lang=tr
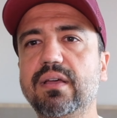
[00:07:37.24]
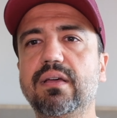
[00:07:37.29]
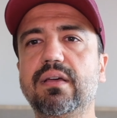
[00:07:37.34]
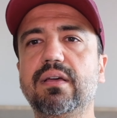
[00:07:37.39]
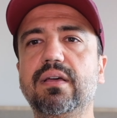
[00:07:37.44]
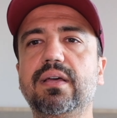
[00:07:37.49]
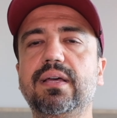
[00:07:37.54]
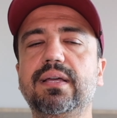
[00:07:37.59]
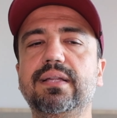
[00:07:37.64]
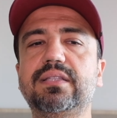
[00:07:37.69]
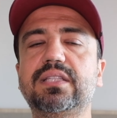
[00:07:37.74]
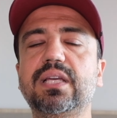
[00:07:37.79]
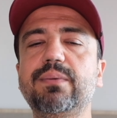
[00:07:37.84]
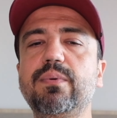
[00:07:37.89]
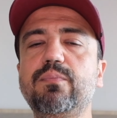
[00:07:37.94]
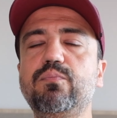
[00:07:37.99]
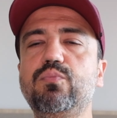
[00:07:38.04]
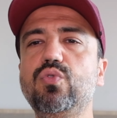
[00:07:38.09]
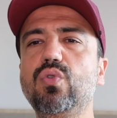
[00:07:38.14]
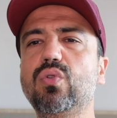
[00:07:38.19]
E,
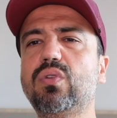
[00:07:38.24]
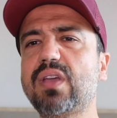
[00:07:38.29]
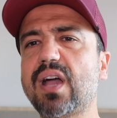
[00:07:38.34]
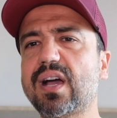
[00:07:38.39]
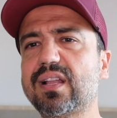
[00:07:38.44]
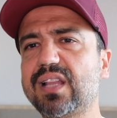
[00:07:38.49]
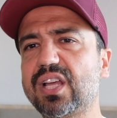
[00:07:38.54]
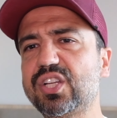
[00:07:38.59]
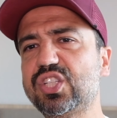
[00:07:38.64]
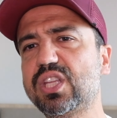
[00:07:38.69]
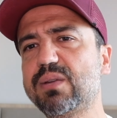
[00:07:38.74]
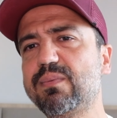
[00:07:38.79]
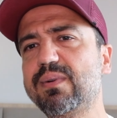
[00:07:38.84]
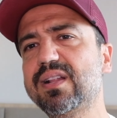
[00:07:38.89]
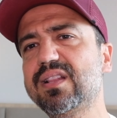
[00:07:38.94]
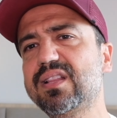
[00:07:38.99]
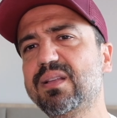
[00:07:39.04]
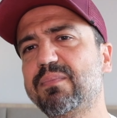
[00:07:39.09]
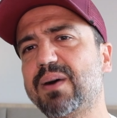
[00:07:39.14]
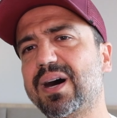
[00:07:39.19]
tabii büyük
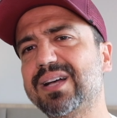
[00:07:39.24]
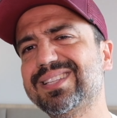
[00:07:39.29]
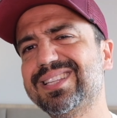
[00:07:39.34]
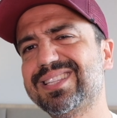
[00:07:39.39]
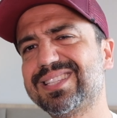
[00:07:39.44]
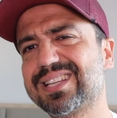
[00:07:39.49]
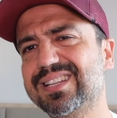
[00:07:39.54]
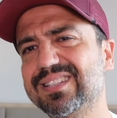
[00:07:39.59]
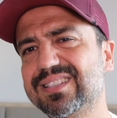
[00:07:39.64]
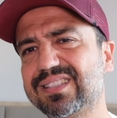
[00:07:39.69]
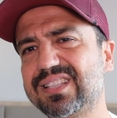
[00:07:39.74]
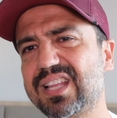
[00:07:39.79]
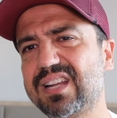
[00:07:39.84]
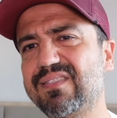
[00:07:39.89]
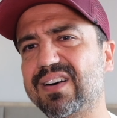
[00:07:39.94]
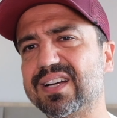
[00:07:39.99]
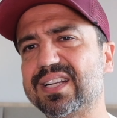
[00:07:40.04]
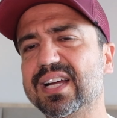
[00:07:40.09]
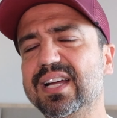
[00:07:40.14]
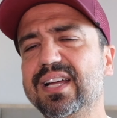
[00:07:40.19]
yaklaştırmanın da bazı
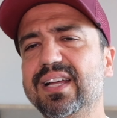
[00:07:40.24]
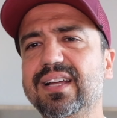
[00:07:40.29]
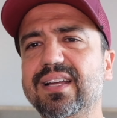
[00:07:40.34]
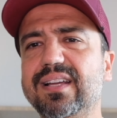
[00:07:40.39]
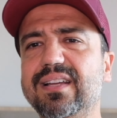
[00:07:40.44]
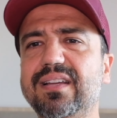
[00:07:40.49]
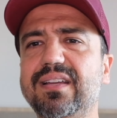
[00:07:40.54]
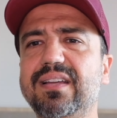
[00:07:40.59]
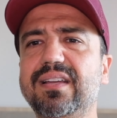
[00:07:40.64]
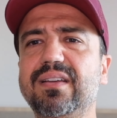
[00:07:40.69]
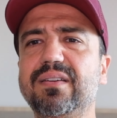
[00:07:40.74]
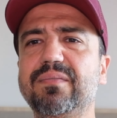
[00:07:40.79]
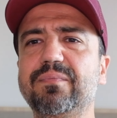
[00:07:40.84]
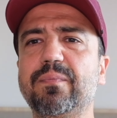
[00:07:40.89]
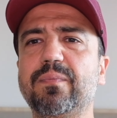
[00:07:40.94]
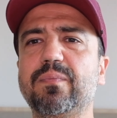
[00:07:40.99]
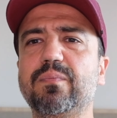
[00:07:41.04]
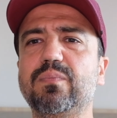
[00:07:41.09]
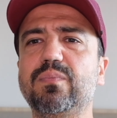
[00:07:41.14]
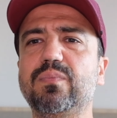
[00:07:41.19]
sıkıntıları var. E,
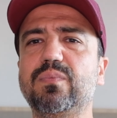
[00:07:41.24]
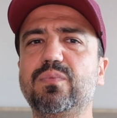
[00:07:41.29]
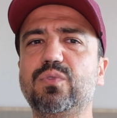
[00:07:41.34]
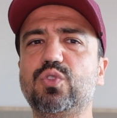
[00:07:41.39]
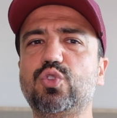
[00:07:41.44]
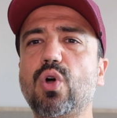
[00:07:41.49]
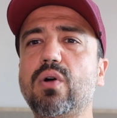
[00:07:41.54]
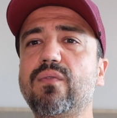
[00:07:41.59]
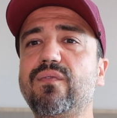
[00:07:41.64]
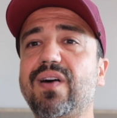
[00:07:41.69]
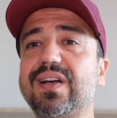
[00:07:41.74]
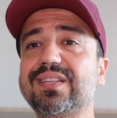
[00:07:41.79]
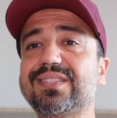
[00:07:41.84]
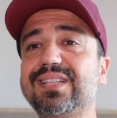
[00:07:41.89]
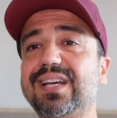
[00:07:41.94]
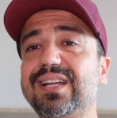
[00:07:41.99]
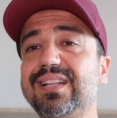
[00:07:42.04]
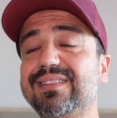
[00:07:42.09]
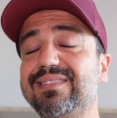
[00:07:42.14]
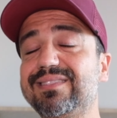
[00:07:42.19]
çok
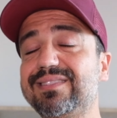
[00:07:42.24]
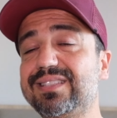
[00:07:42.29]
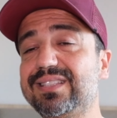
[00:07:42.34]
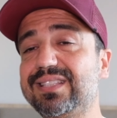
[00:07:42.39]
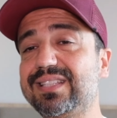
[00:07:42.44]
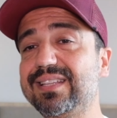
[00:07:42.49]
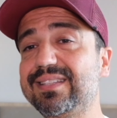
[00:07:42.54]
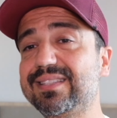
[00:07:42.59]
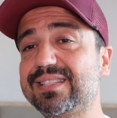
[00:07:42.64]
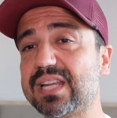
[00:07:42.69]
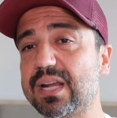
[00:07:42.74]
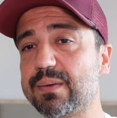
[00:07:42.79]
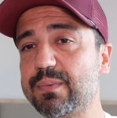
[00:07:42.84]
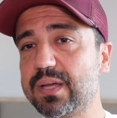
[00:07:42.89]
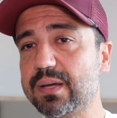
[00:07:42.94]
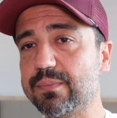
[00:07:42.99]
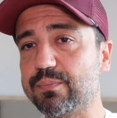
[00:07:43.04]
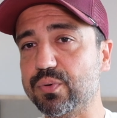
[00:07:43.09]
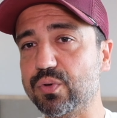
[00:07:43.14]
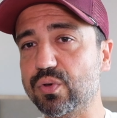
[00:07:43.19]
fazla
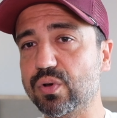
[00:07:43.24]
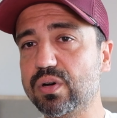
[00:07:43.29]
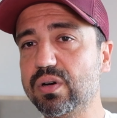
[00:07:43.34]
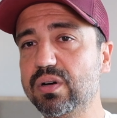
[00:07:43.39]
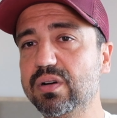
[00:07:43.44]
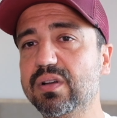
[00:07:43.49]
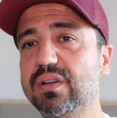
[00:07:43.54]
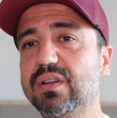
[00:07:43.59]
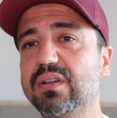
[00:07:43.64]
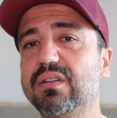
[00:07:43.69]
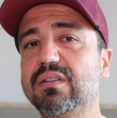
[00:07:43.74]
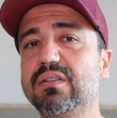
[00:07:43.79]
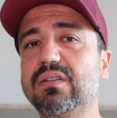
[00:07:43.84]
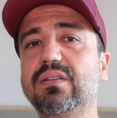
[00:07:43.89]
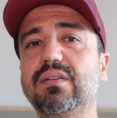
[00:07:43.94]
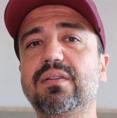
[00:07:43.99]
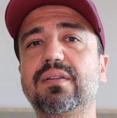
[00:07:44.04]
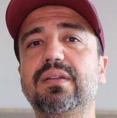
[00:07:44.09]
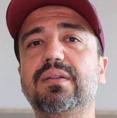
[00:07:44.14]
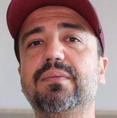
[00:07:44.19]
titreme yapıyor.
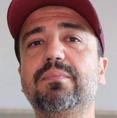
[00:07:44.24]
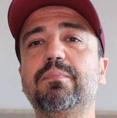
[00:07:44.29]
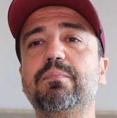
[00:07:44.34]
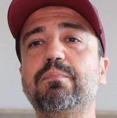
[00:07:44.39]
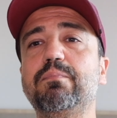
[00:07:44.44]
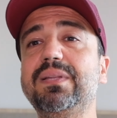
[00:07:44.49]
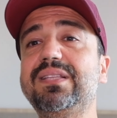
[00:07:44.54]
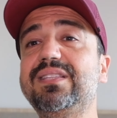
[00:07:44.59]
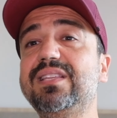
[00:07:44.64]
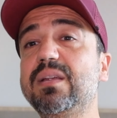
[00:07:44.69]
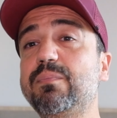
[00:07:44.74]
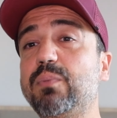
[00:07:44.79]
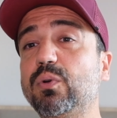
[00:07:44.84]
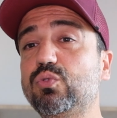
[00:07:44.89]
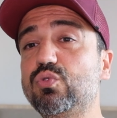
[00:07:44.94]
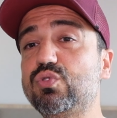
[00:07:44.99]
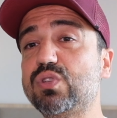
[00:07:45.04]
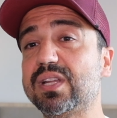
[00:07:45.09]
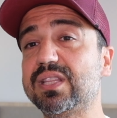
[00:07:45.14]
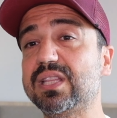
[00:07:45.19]
Bir
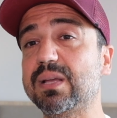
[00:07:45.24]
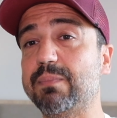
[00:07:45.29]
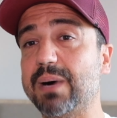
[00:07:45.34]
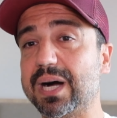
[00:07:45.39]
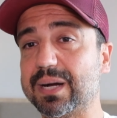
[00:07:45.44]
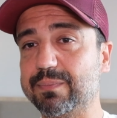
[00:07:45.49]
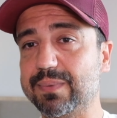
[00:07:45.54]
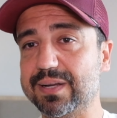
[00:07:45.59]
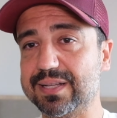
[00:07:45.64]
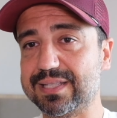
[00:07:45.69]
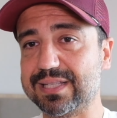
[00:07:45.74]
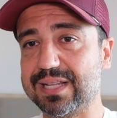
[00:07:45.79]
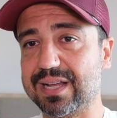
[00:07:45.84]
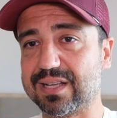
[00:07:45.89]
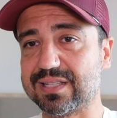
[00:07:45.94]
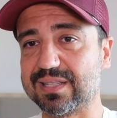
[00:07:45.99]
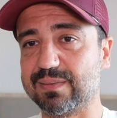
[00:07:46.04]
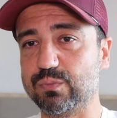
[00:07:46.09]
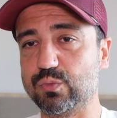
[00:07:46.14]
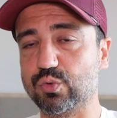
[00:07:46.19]
tripod üzerinde bakmanız
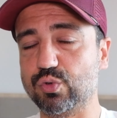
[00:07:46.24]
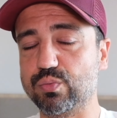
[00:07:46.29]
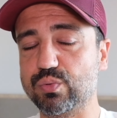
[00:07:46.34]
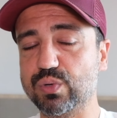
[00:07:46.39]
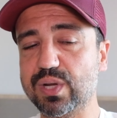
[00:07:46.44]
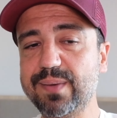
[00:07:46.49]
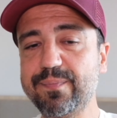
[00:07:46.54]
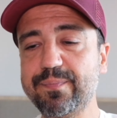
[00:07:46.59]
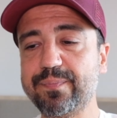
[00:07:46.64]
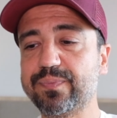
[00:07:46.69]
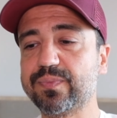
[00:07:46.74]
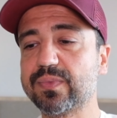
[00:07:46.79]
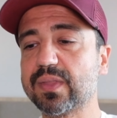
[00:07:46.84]
lazım dürbüne.